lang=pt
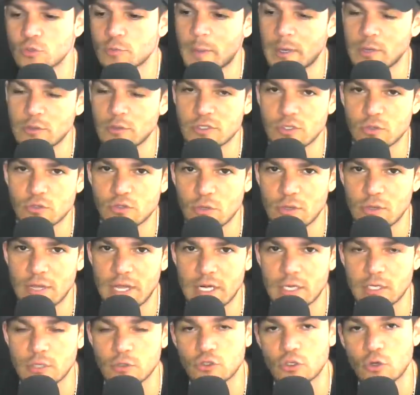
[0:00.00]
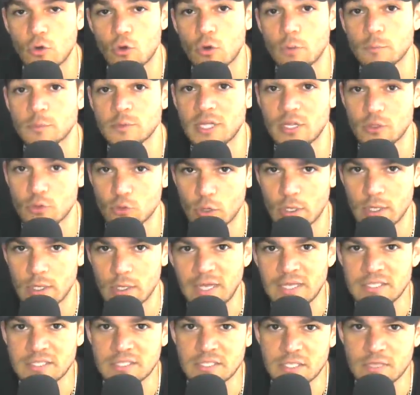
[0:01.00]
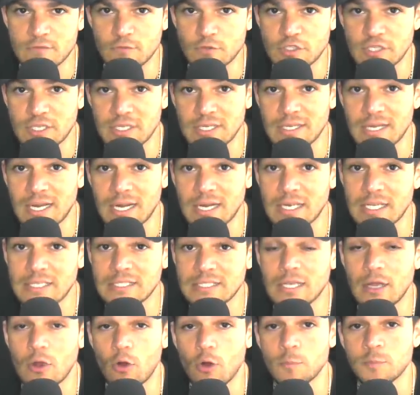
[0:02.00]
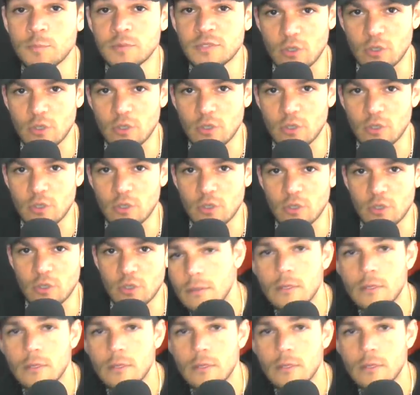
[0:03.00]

para o seu celular e o seu computador assim que você clicar nessa opção, beleza?